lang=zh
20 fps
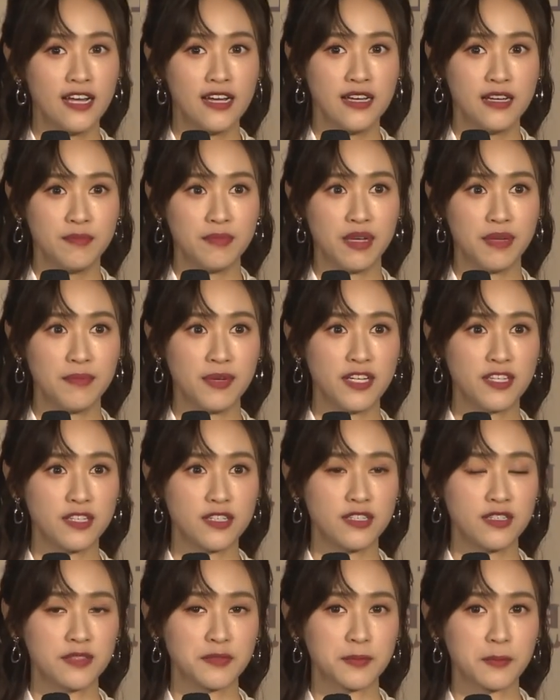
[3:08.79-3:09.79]
美美
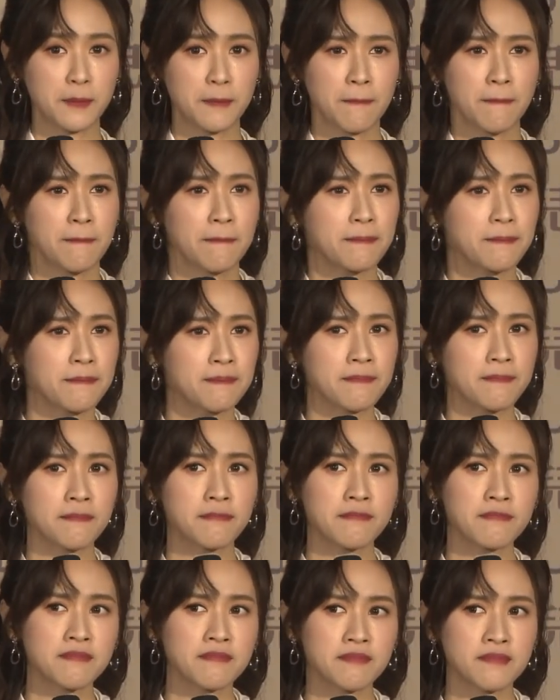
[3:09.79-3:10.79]
的，
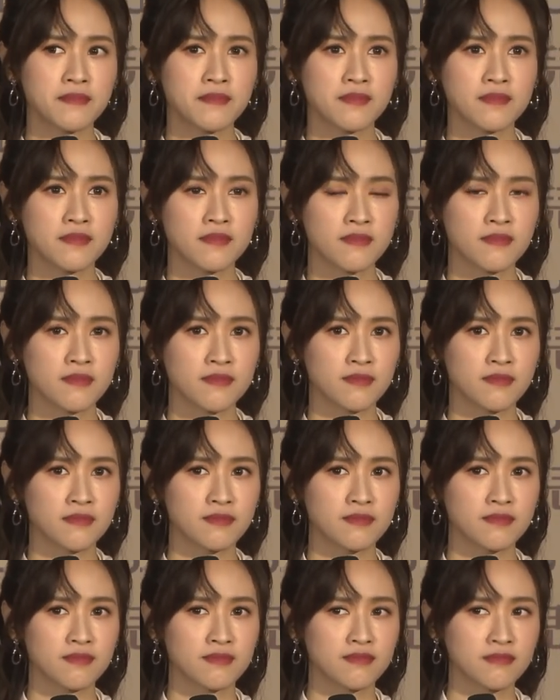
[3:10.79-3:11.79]

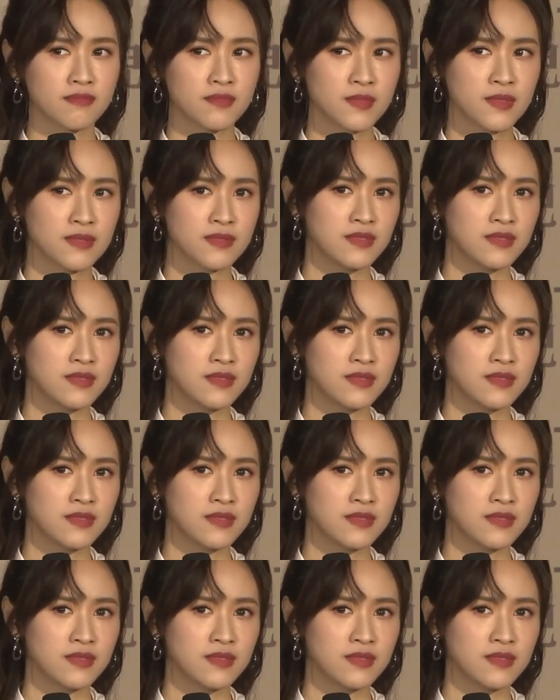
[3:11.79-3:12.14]
嗯，